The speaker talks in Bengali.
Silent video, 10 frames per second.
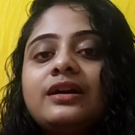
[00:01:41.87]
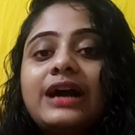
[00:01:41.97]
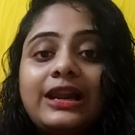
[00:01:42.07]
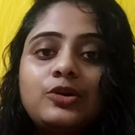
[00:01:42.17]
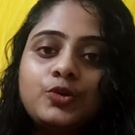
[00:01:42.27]

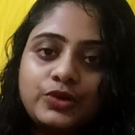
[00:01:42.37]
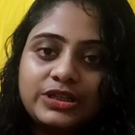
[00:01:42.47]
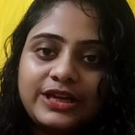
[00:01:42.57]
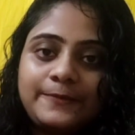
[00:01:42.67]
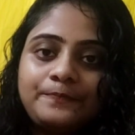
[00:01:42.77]
কালো
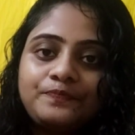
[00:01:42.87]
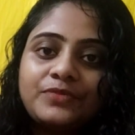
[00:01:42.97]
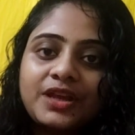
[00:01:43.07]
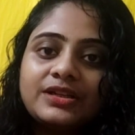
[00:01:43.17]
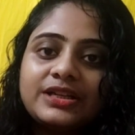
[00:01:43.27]
হয়ে যায়
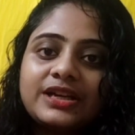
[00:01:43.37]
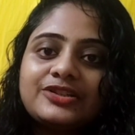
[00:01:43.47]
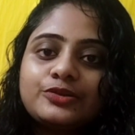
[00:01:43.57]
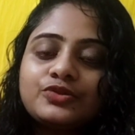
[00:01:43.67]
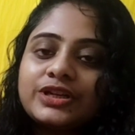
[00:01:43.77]
ঠিক
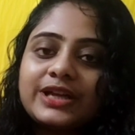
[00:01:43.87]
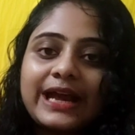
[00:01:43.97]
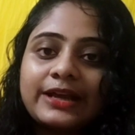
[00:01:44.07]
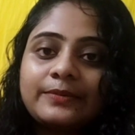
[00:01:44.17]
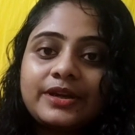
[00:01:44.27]
আছে তো সেটা
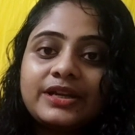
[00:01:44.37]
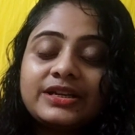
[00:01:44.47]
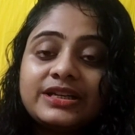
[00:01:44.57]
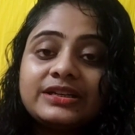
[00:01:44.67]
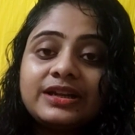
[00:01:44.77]
একেবারেই
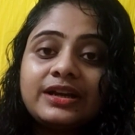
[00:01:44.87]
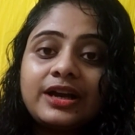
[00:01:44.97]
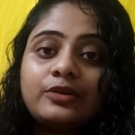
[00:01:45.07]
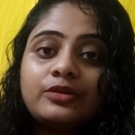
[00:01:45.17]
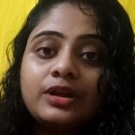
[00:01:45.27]
ঠিক না
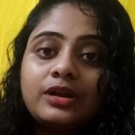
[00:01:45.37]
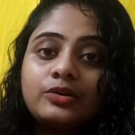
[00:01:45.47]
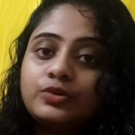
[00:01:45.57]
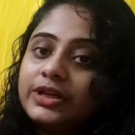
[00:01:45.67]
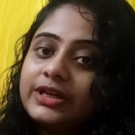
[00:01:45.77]
কারণ
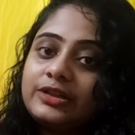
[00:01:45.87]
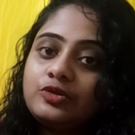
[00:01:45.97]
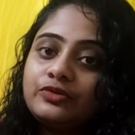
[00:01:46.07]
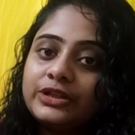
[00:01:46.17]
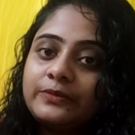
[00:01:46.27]
রোদে
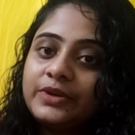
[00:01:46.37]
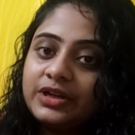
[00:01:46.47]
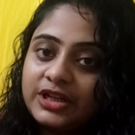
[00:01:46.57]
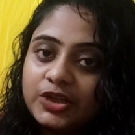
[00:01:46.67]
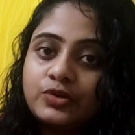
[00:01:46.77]
কিন্তু ভিটামিন
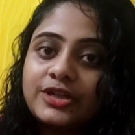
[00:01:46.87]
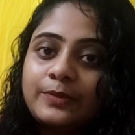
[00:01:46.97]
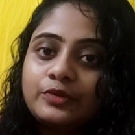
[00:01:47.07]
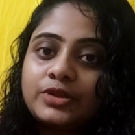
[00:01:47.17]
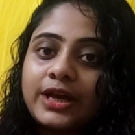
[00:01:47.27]
ডিও
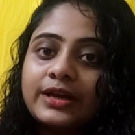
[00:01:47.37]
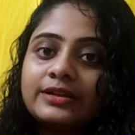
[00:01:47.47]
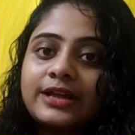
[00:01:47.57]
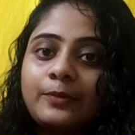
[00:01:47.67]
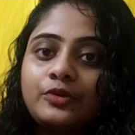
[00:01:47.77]
যেমন থাকে
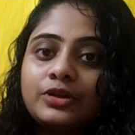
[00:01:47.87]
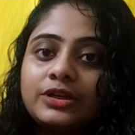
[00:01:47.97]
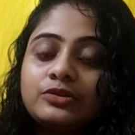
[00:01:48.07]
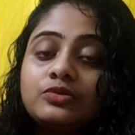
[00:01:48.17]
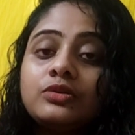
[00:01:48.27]
তেমন
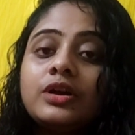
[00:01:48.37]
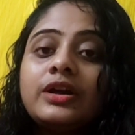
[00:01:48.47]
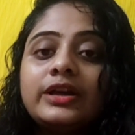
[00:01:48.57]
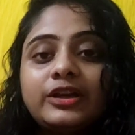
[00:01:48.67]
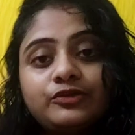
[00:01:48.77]
কিন্তু
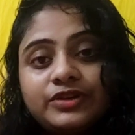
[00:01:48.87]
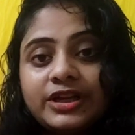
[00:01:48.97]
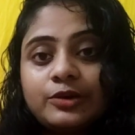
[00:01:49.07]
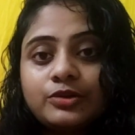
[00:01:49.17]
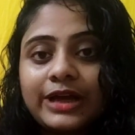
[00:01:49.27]
ইউভি
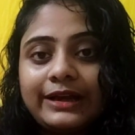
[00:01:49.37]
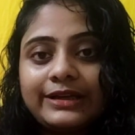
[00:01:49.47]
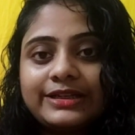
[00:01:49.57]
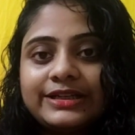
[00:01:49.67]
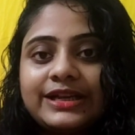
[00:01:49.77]
রেও
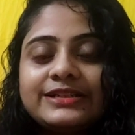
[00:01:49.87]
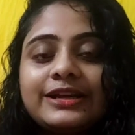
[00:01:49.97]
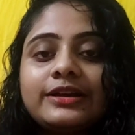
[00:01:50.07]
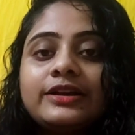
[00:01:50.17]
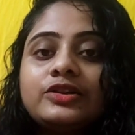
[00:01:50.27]
থাকে ঠিক
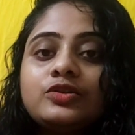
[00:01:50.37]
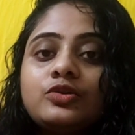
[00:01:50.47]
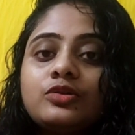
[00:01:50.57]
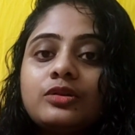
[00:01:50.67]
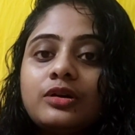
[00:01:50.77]
আছে তো
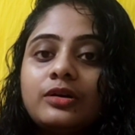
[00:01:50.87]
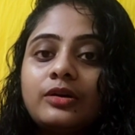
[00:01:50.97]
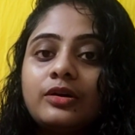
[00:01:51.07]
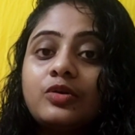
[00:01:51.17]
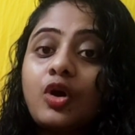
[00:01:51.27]

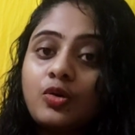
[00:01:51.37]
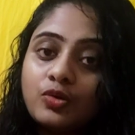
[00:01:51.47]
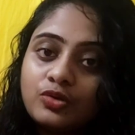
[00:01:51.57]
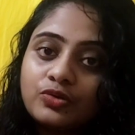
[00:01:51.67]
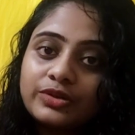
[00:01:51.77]

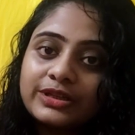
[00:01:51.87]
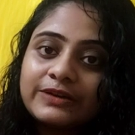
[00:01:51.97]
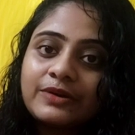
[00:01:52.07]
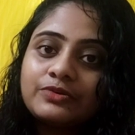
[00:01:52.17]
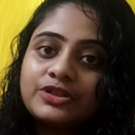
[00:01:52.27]
কখন রোদে
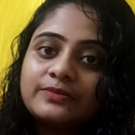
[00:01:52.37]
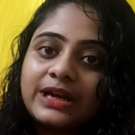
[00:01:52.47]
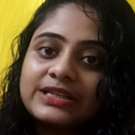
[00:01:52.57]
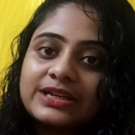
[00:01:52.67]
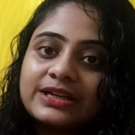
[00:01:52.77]
দেওয়া উচিত
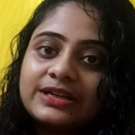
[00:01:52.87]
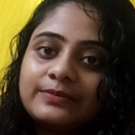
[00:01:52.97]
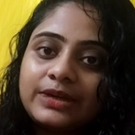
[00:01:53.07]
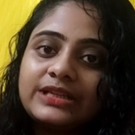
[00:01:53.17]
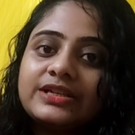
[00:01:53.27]
বাচ্চাকে
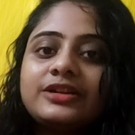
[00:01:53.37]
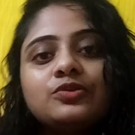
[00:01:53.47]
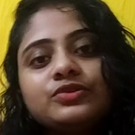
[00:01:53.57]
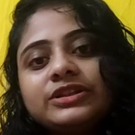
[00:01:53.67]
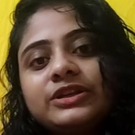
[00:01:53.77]
বাচ্চাকে
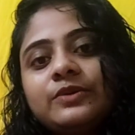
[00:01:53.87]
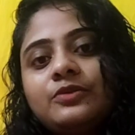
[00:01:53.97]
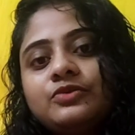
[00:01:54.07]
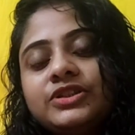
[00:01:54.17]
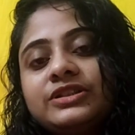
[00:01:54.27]
রোদে দেওয়া
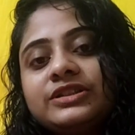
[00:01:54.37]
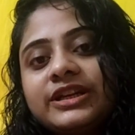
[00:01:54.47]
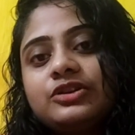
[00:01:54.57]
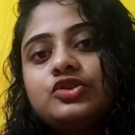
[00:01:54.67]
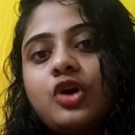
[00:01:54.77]
উচিত
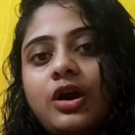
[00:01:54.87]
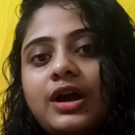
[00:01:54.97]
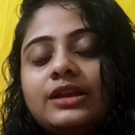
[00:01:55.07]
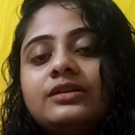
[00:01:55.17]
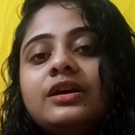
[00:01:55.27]
ঠিক সকাল